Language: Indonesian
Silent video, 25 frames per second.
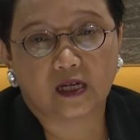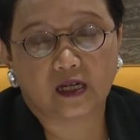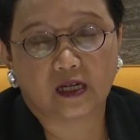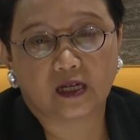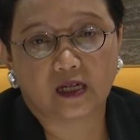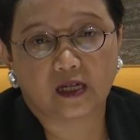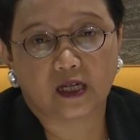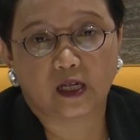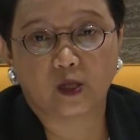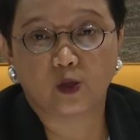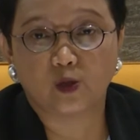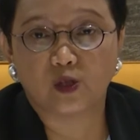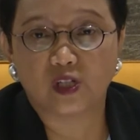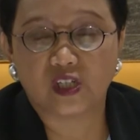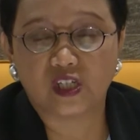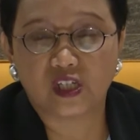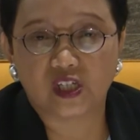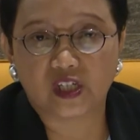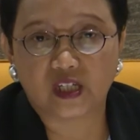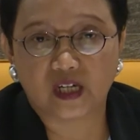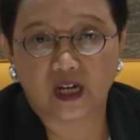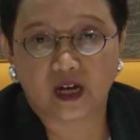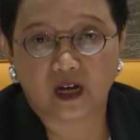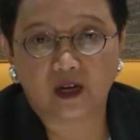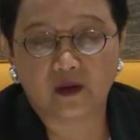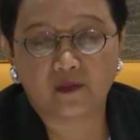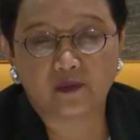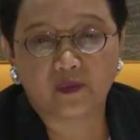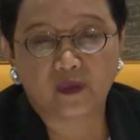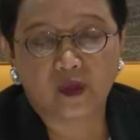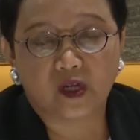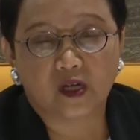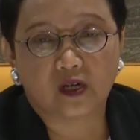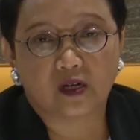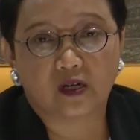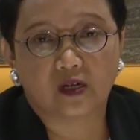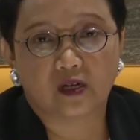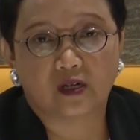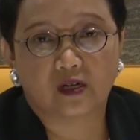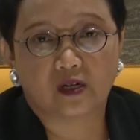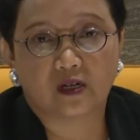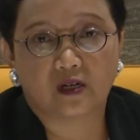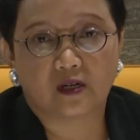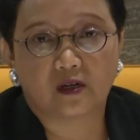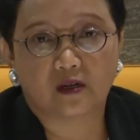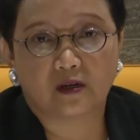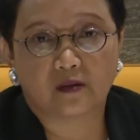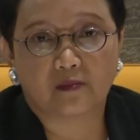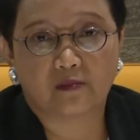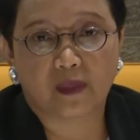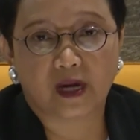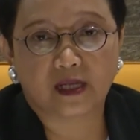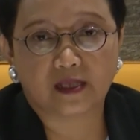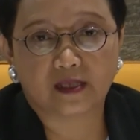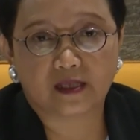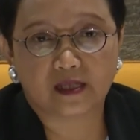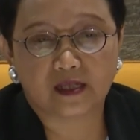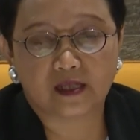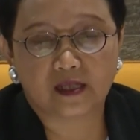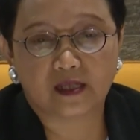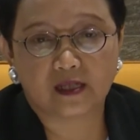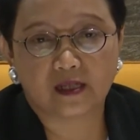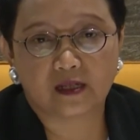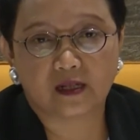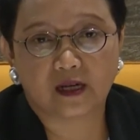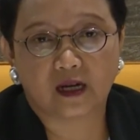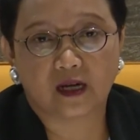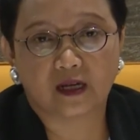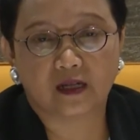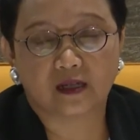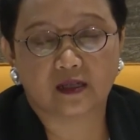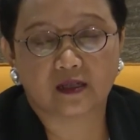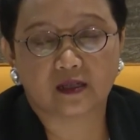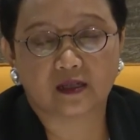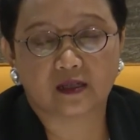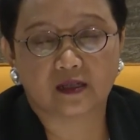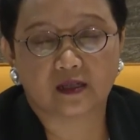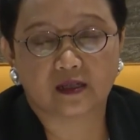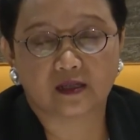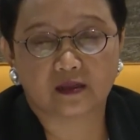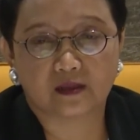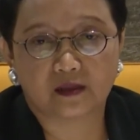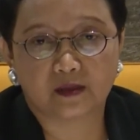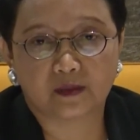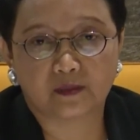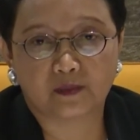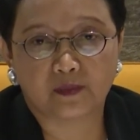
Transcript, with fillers: uh, Indonesia Eh, masih uh,